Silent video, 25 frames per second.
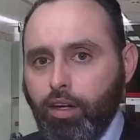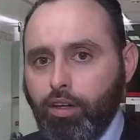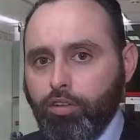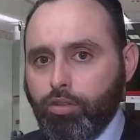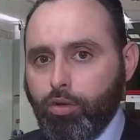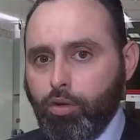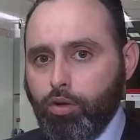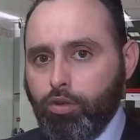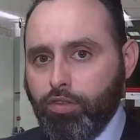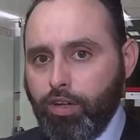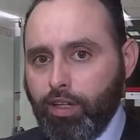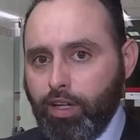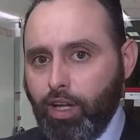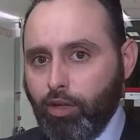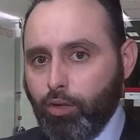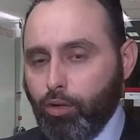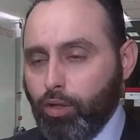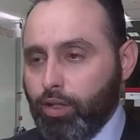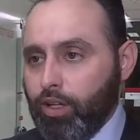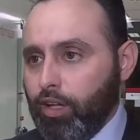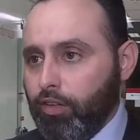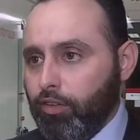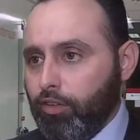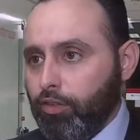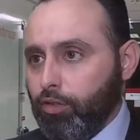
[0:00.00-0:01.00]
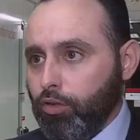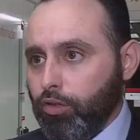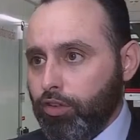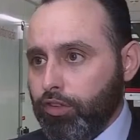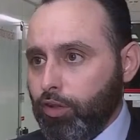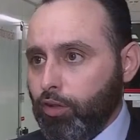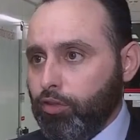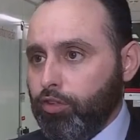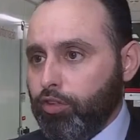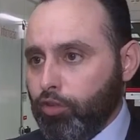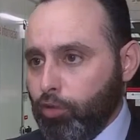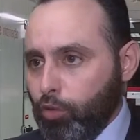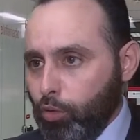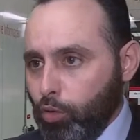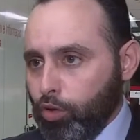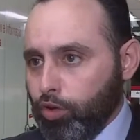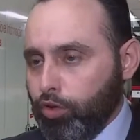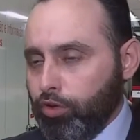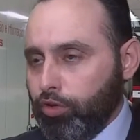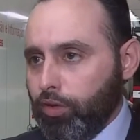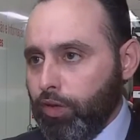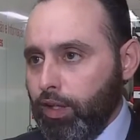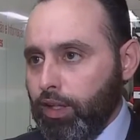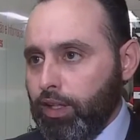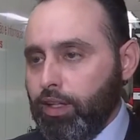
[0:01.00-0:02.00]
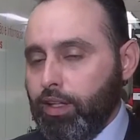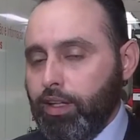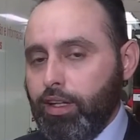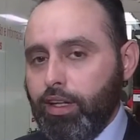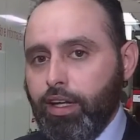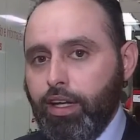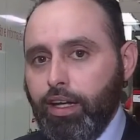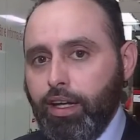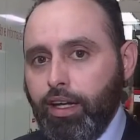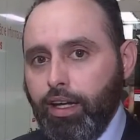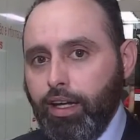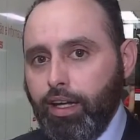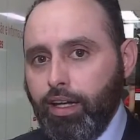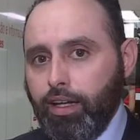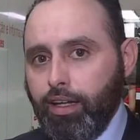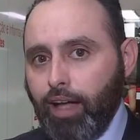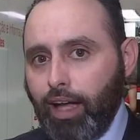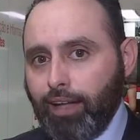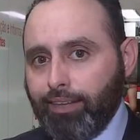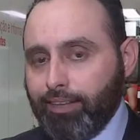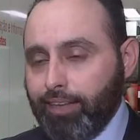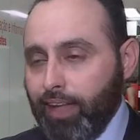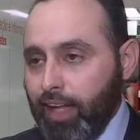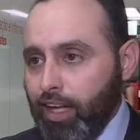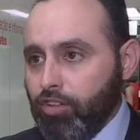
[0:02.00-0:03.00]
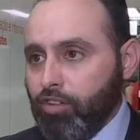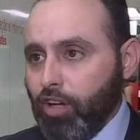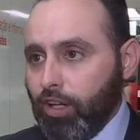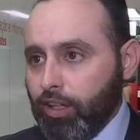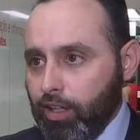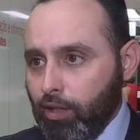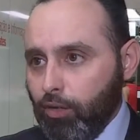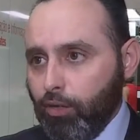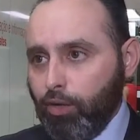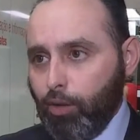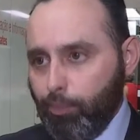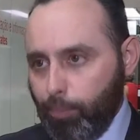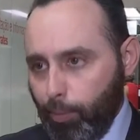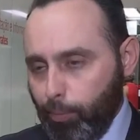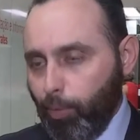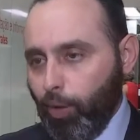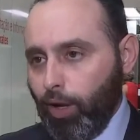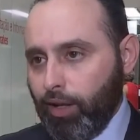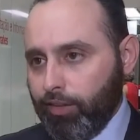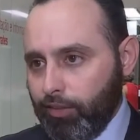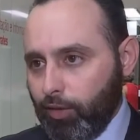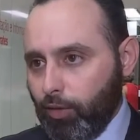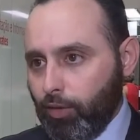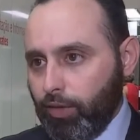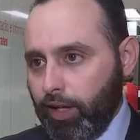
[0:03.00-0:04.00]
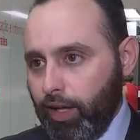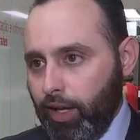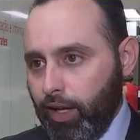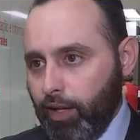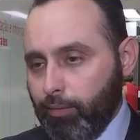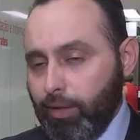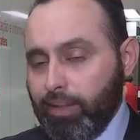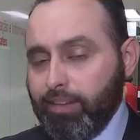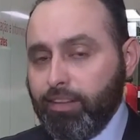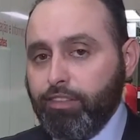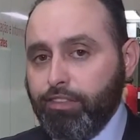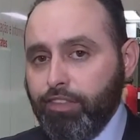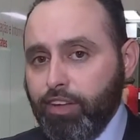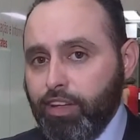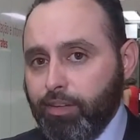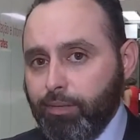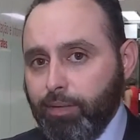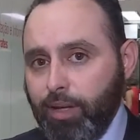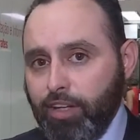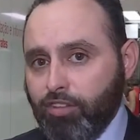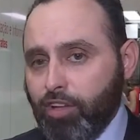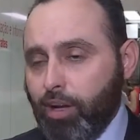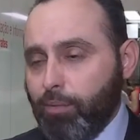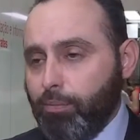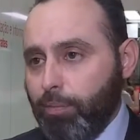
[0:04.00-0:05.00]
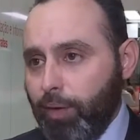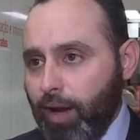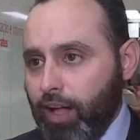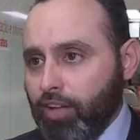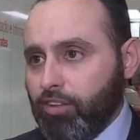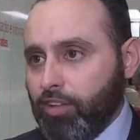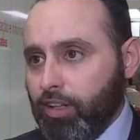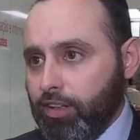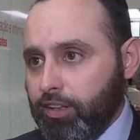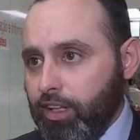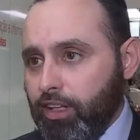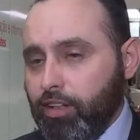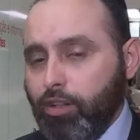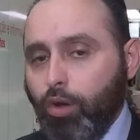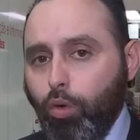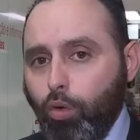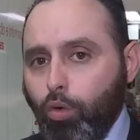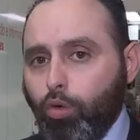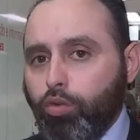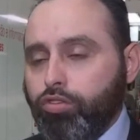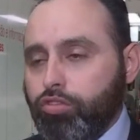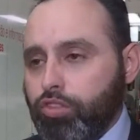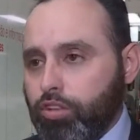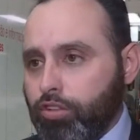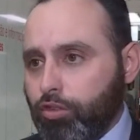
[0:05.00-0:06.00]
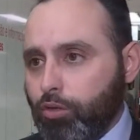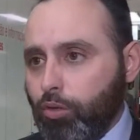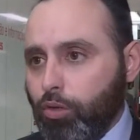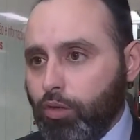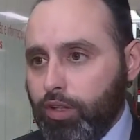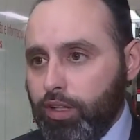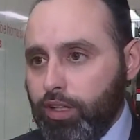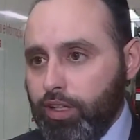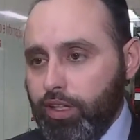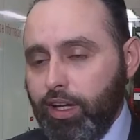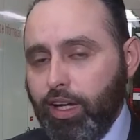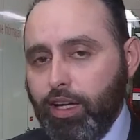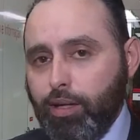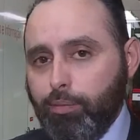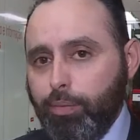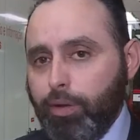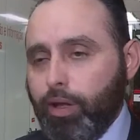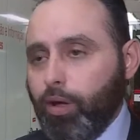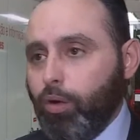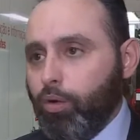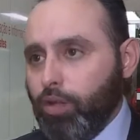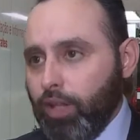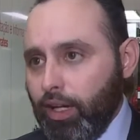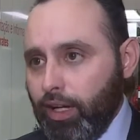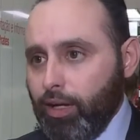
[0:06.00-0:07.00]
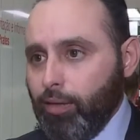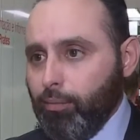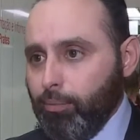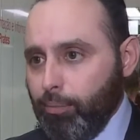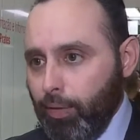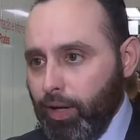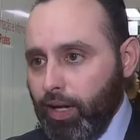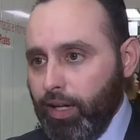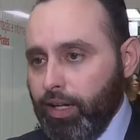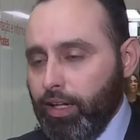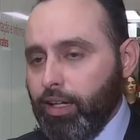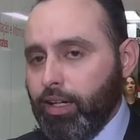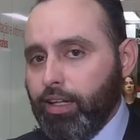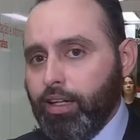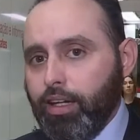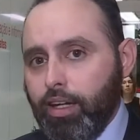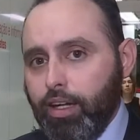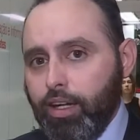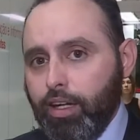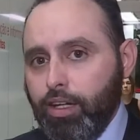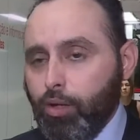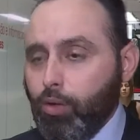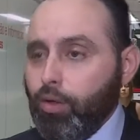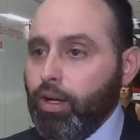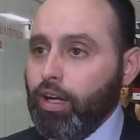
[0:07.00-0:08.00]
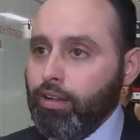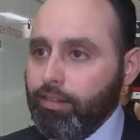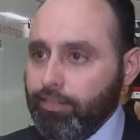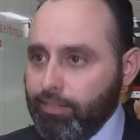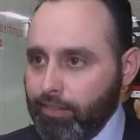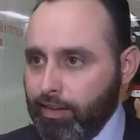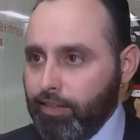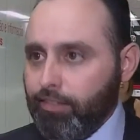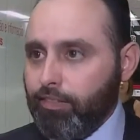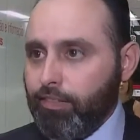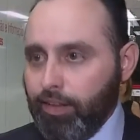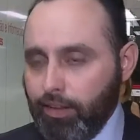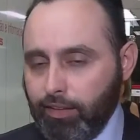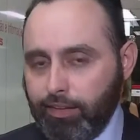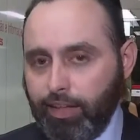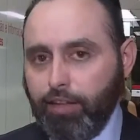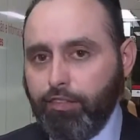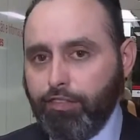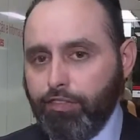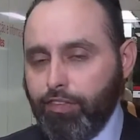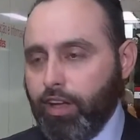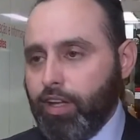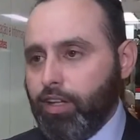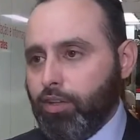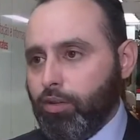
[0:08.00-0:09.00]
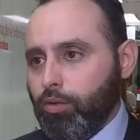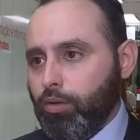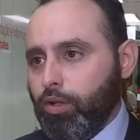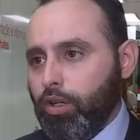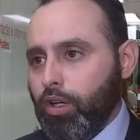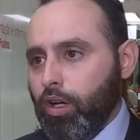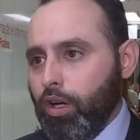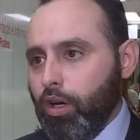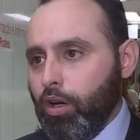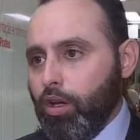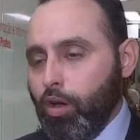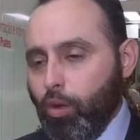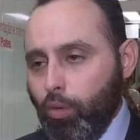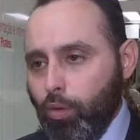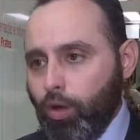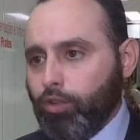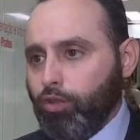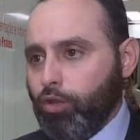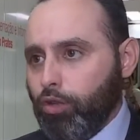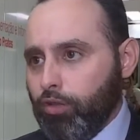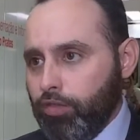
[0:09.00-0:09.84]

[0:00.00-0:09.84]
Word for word: Acho que o governador, no seu discurso, ele, ele atende aquilo que a população quer, mas infelizmente a prática dele não condiz com o que ele pregou na campanha e o que ele tem, ele tem feito enquanto